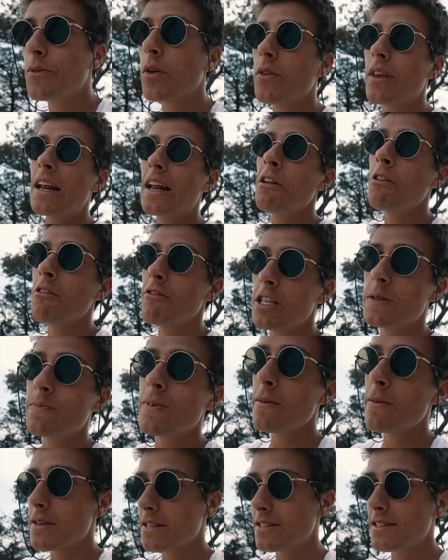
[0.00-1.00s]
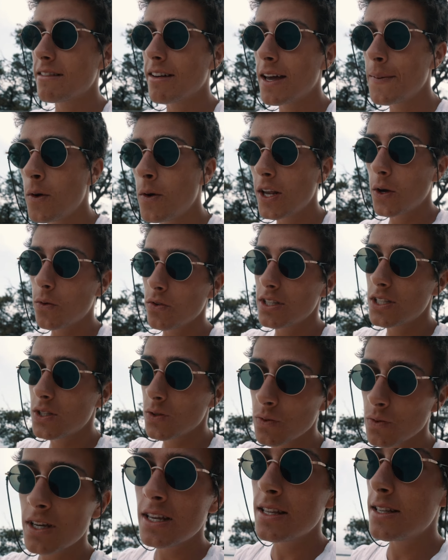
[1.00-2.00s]
Tandis que là, en Vespa, mais ben, c'était vraiment les
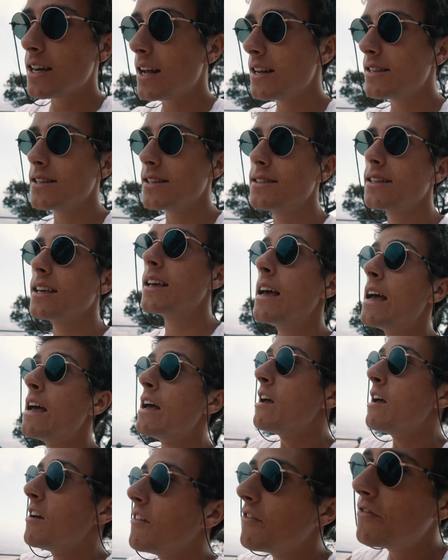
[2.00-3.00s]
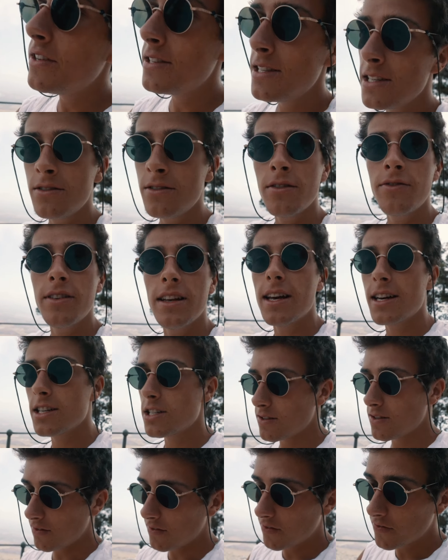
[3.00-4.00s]
conditions idéales. C'était visite de
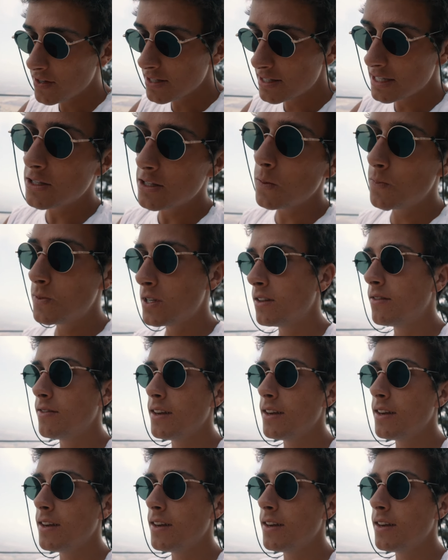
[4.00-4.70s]
village, visite de petite